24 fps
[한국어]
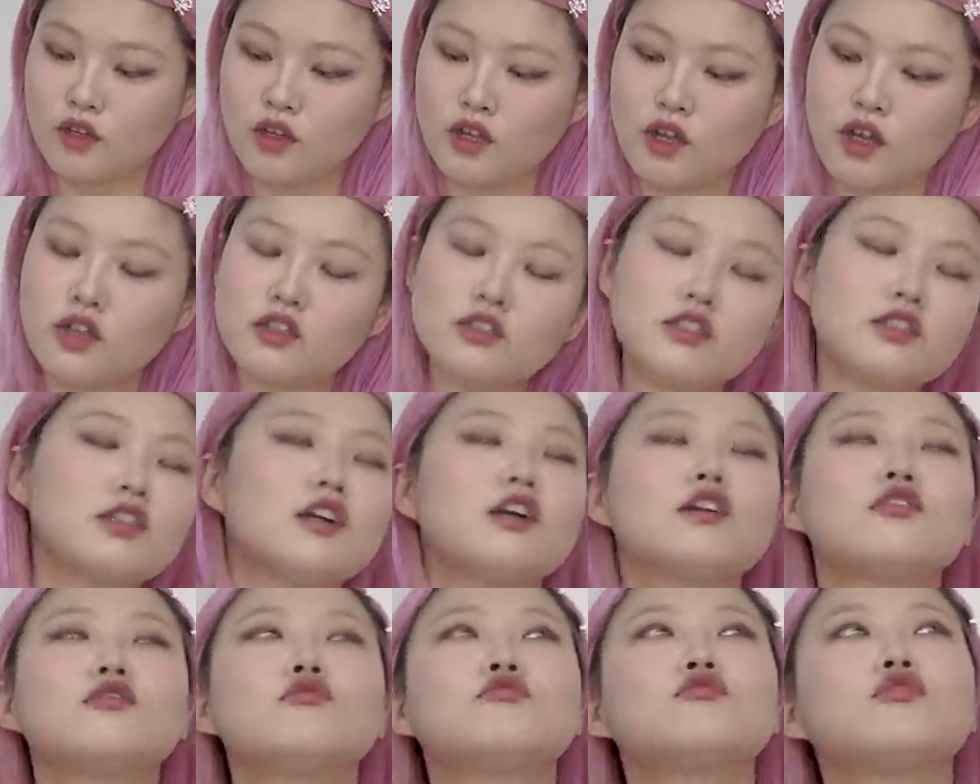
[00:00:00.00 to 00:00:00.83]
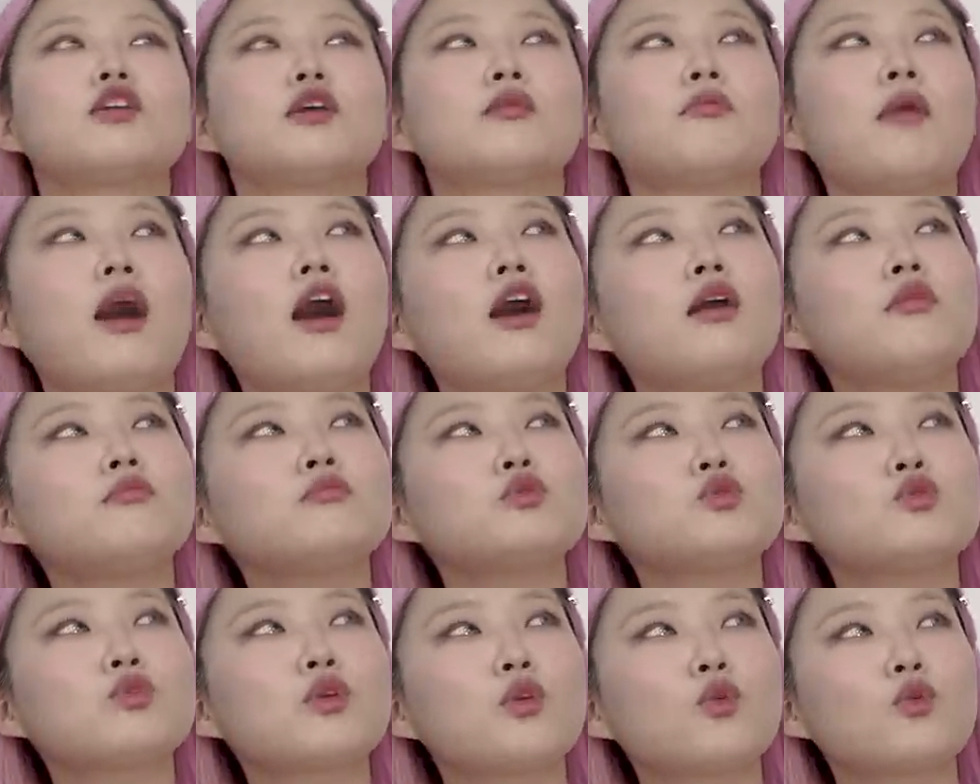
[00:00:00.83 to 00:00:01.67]
항상 우리
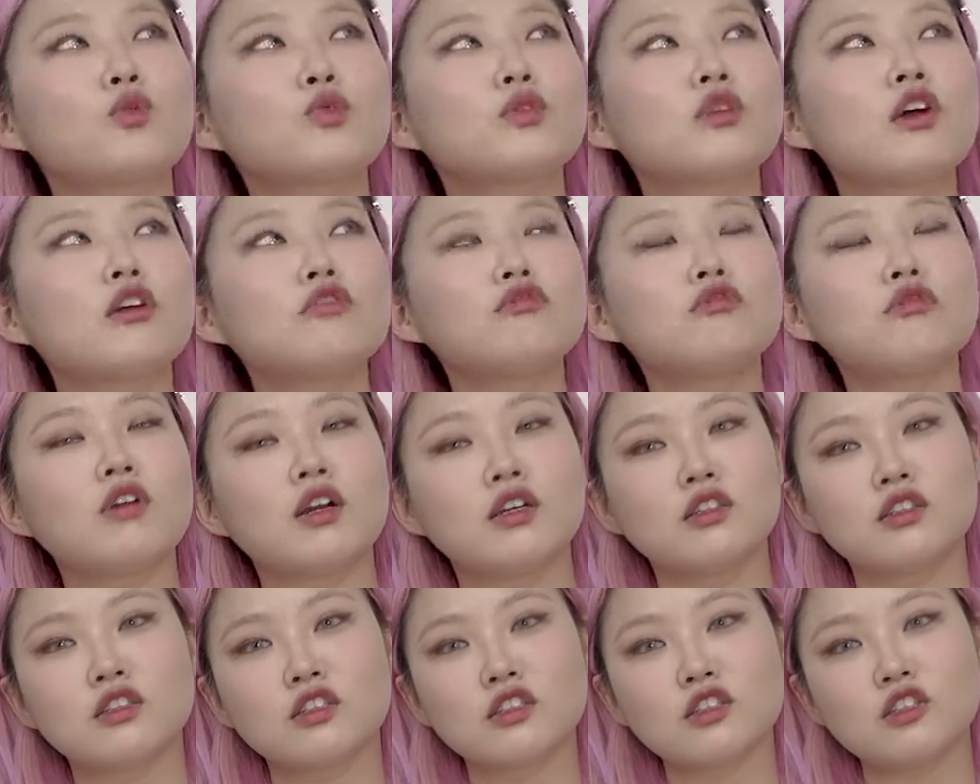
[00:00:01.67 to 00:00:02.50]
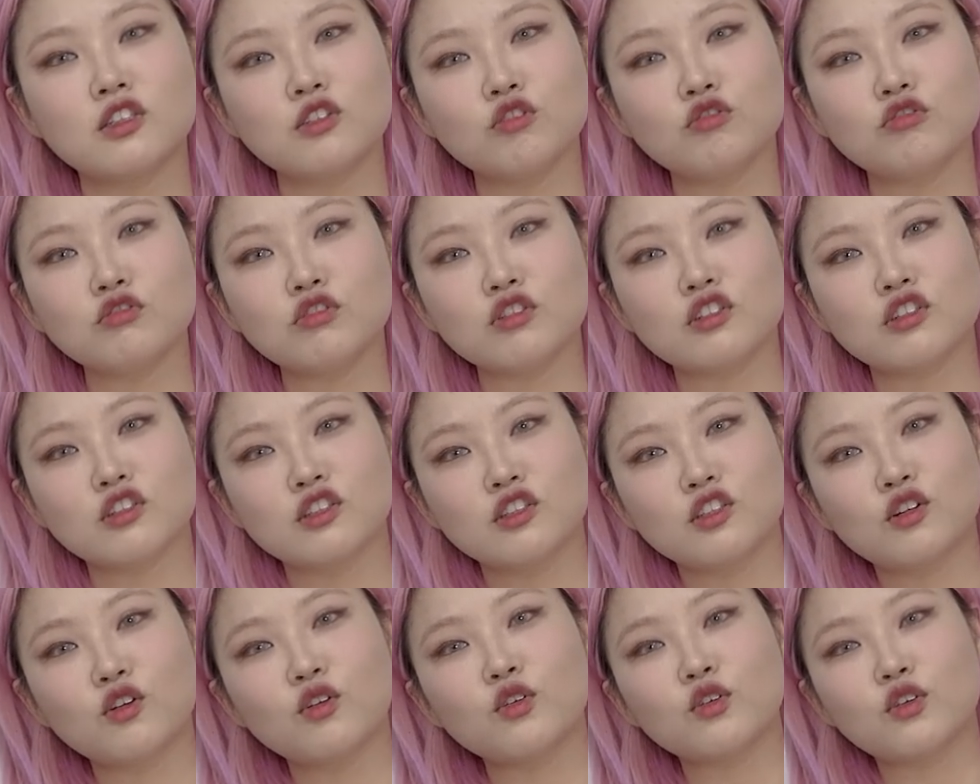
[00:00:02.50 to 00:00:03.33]
마음속에 오타쿠가 있는 친구들은
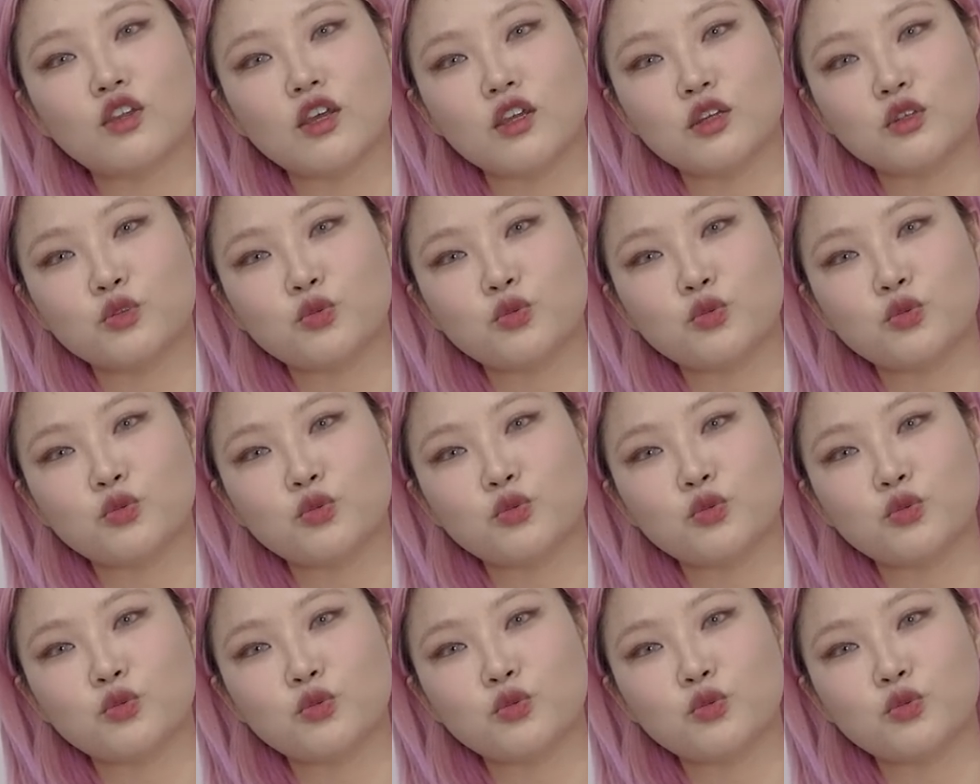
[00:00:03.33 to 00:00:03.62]
이런 거 되게